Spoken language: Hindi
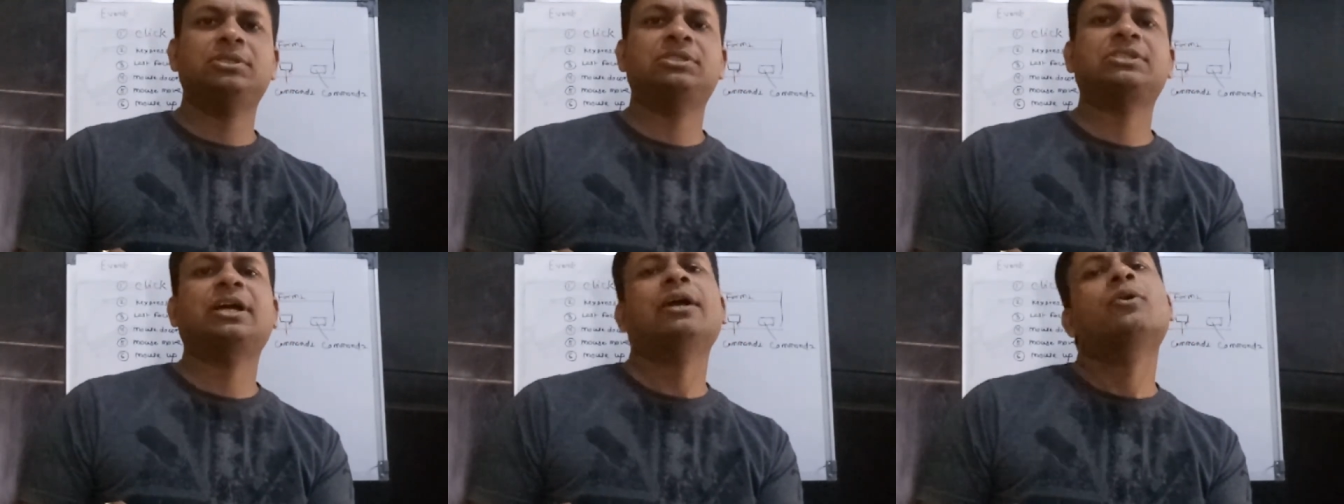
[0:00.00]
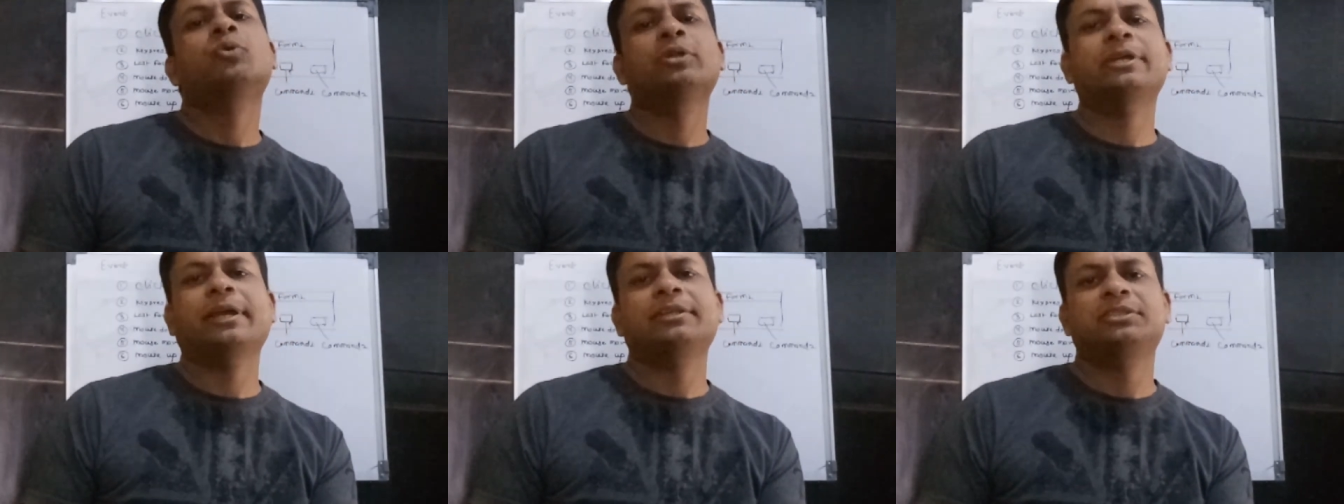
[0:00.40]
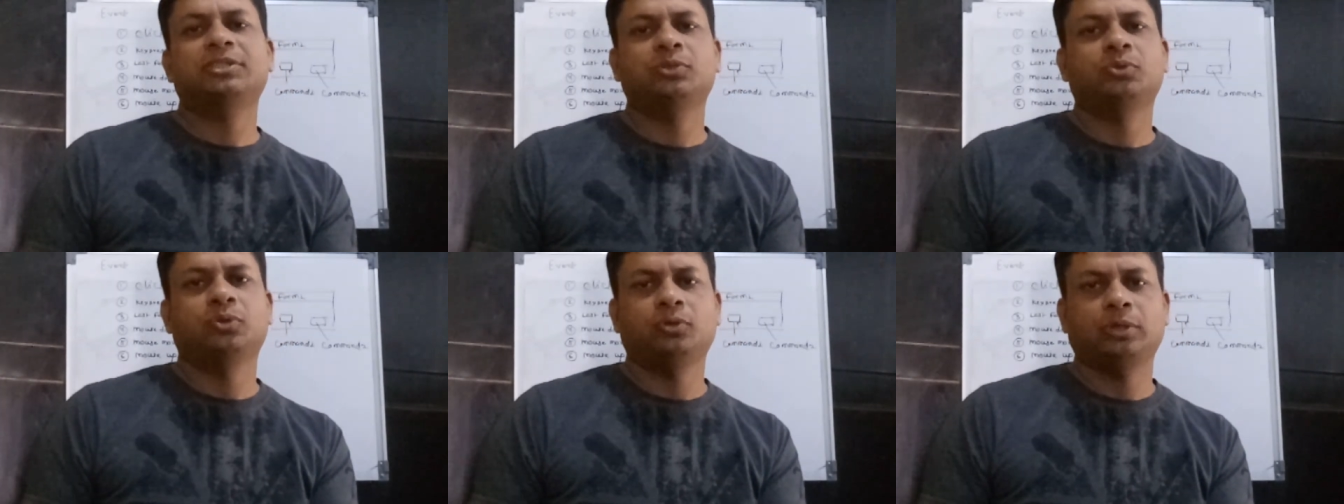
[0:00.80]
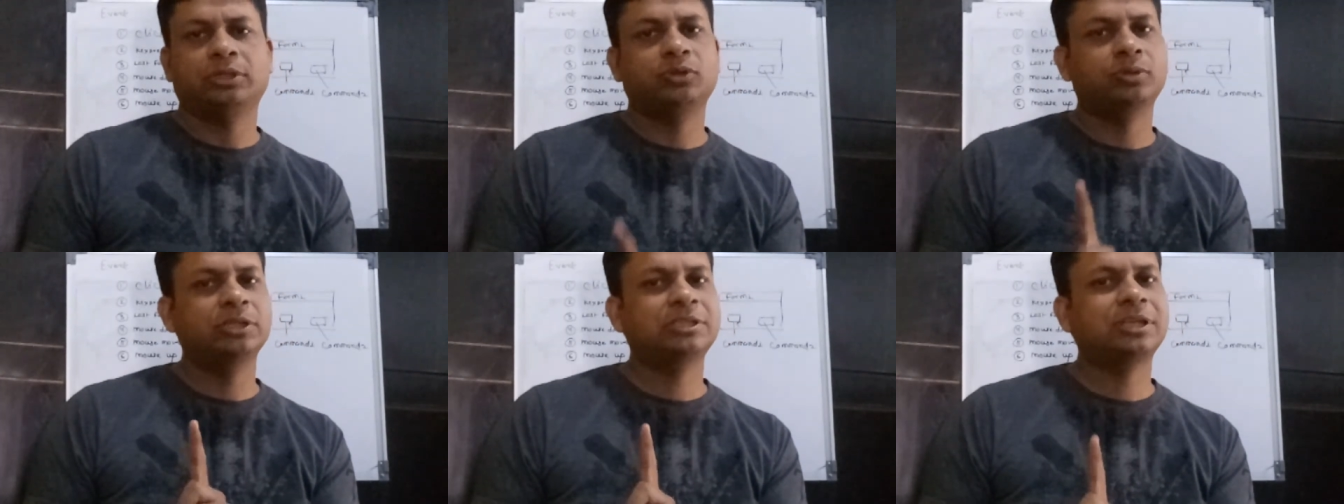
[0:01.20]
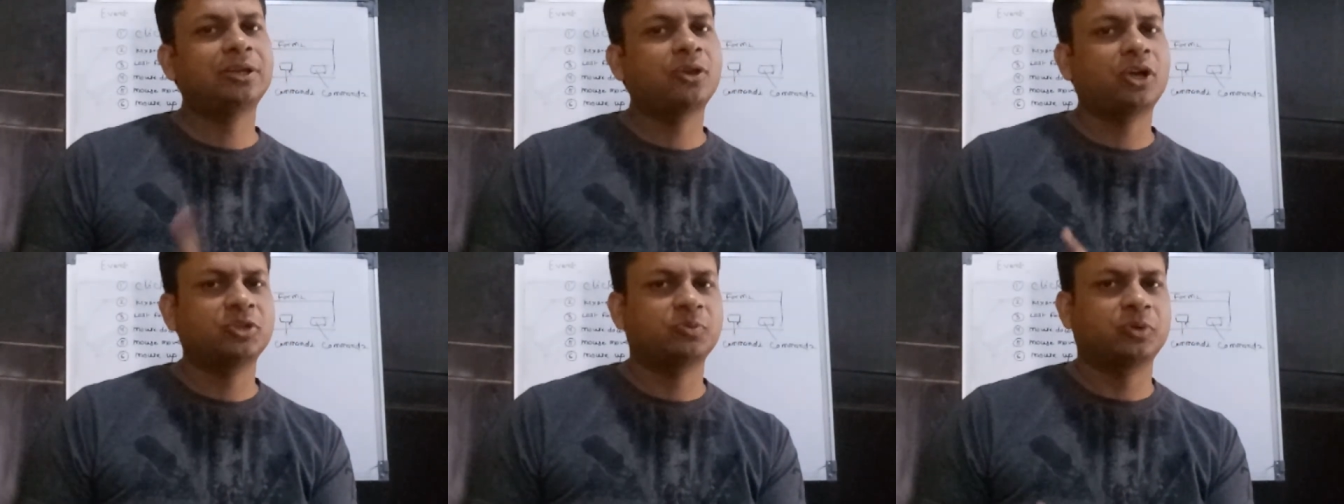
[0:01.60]
इसका कोडिंग एग्जीक्यूट हुआ क्योंकि इसका
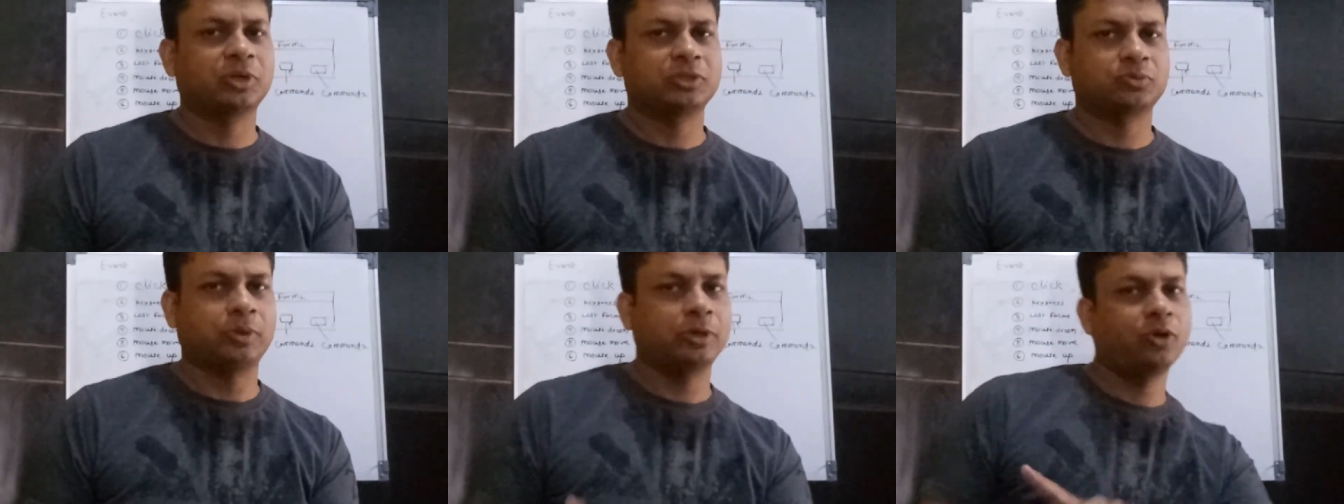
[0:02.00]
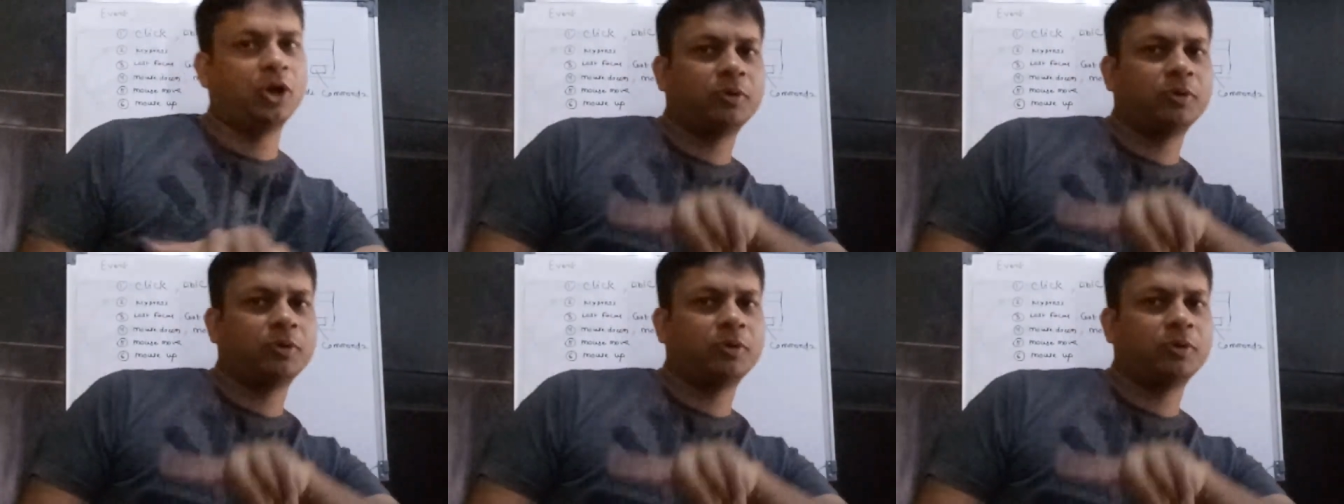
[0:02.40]
लॉस्ट फोकस हुआ